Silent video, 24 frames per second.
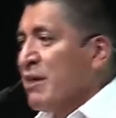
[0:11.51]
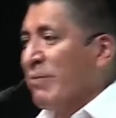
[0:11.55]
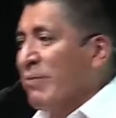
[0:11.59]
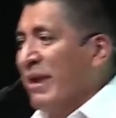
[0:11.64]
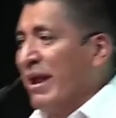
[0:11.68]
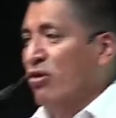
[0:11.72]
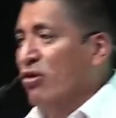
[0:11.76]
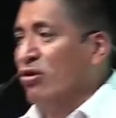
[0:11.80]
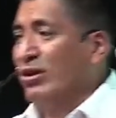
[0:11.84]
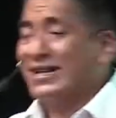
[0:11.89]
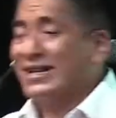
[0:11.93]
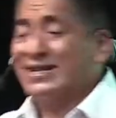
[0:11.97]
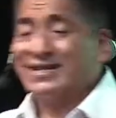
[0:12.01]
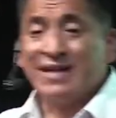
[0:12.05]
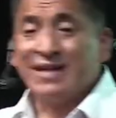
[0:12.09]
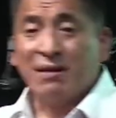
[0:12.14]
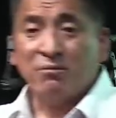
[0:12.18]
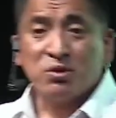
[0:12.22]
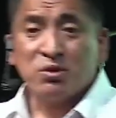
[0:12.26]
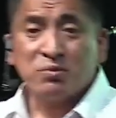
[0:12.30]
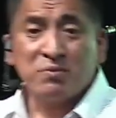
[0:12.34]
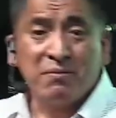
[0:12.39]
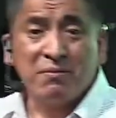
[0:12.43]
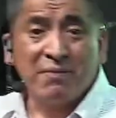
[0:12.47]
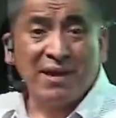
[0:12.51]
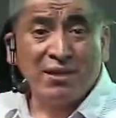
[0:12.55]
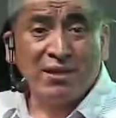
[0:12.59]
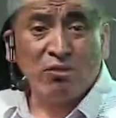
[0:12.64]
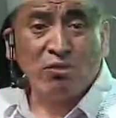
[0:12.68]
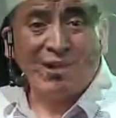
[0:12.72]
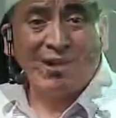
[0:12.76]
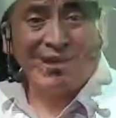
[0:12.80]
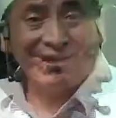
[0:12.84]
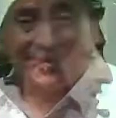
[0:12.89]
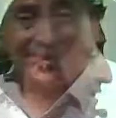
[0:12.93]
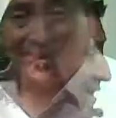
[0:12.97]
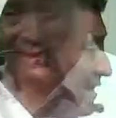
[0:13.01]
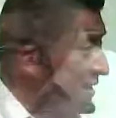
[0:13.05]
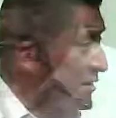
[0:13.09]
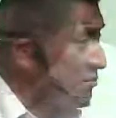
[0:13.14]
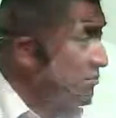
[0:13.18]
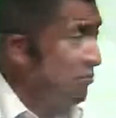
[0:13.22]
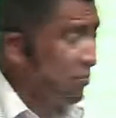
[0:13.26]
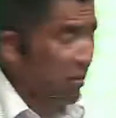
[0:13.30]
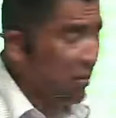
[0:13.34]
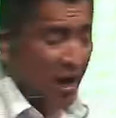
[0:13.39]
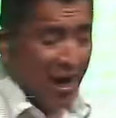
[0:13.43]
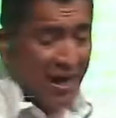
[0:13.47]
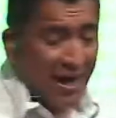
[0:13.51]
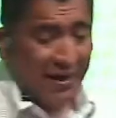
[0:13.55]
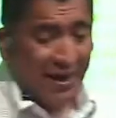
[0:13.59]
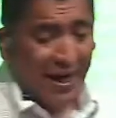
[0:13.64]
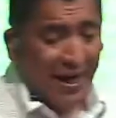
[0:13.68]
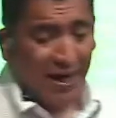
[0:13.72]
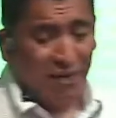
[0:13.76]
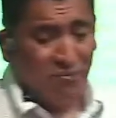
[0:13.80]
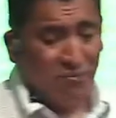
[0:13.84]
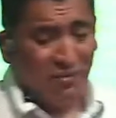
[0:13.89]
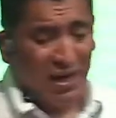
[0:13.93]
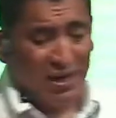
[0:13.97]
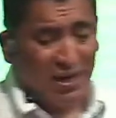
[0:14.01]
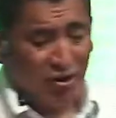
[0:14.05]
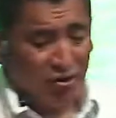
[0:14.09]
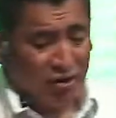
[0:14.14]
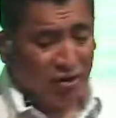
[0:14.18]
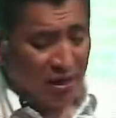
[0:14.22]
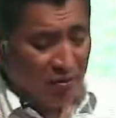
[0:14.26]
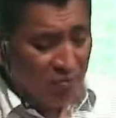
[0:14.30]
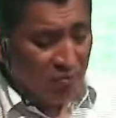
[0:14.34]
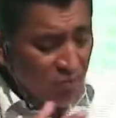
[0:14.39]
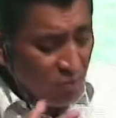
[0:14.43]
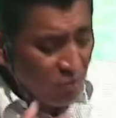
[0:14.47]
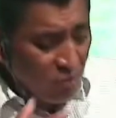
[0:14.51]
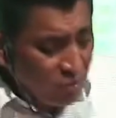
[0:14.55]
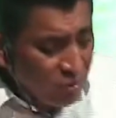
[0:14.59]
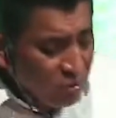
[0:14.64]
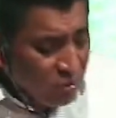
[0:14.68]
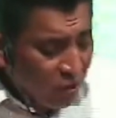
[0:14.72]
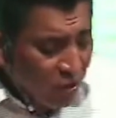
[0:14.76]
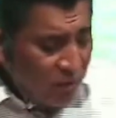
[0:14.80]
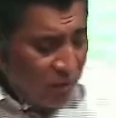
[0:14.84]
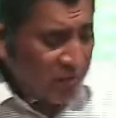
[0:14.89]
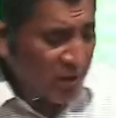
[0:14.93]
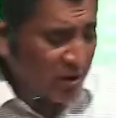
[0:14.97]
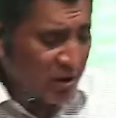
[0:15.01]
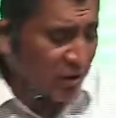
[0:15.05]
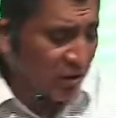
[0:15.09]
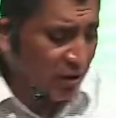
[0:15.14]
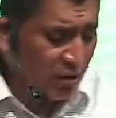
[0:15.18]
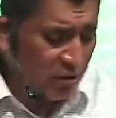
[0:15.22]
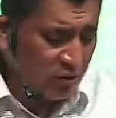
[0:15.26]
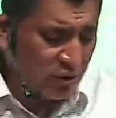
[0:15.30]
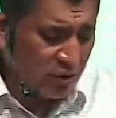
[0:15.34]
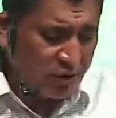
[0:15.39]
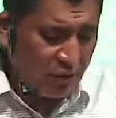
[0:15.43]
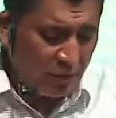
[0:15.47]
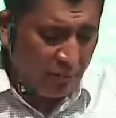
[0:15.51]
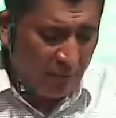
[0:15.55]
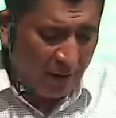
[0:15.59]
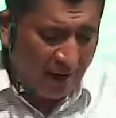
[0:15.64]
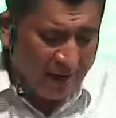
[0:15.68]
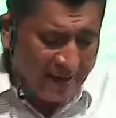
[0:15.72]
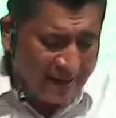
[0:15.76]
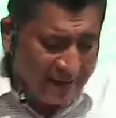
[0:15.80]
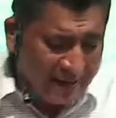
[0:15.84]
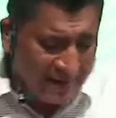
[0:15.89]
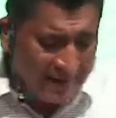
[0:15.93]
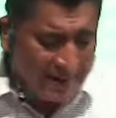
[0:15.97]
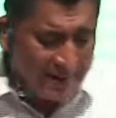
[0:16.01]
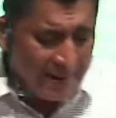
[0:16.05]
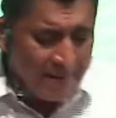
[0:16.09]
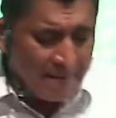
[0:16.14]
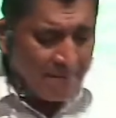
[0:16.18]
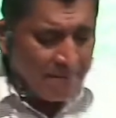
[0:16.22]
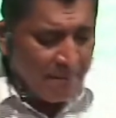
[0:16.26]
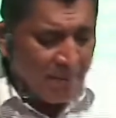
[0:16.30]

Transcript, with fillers: para lo que estamos viviendo en esta temporada, en medio del mundo, en medio de nuestro país